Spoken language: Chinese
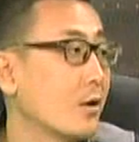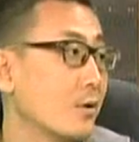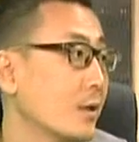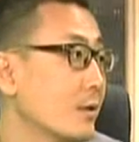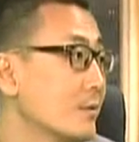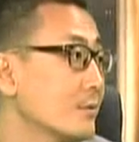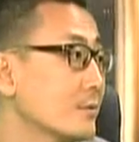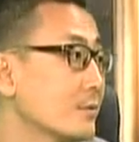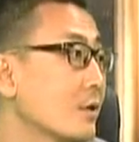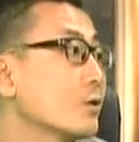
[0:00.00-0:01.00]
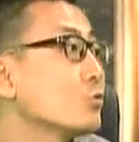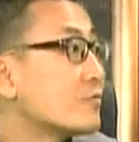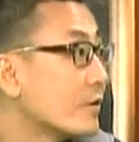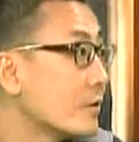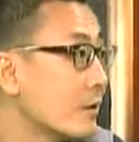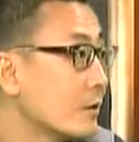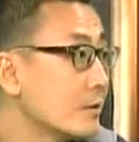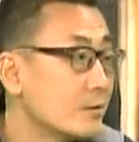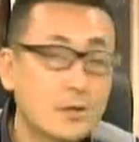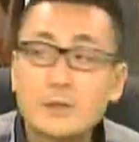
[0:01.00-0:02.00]
他老了，嗯，他中风了，
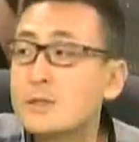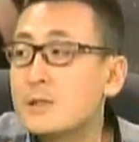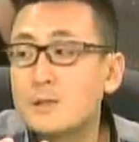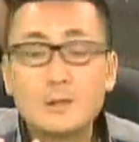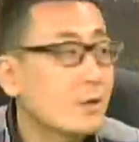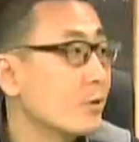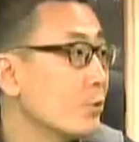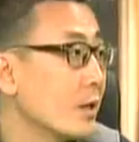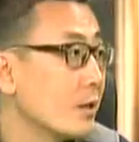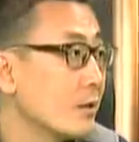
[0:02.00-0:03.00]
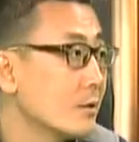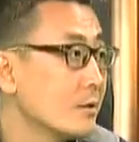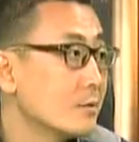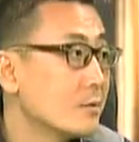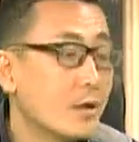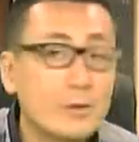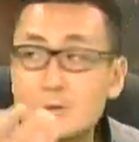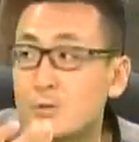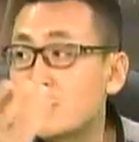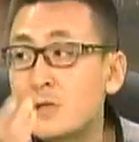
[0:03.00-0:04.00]
他进养老院了，他
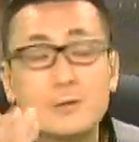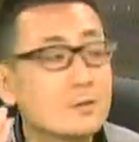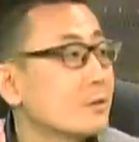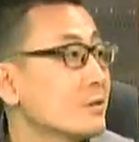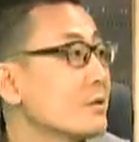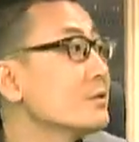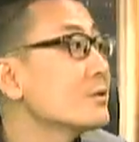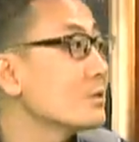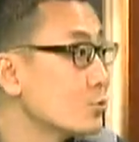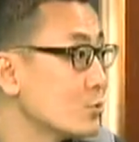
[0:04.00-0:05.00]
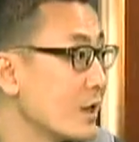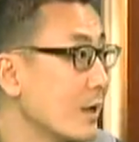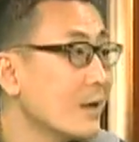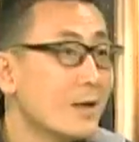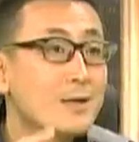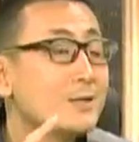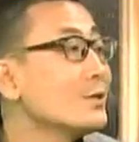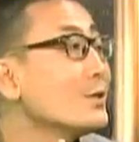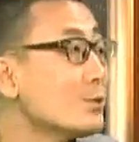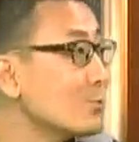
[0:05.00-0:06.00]
要走向这个人生的终点。对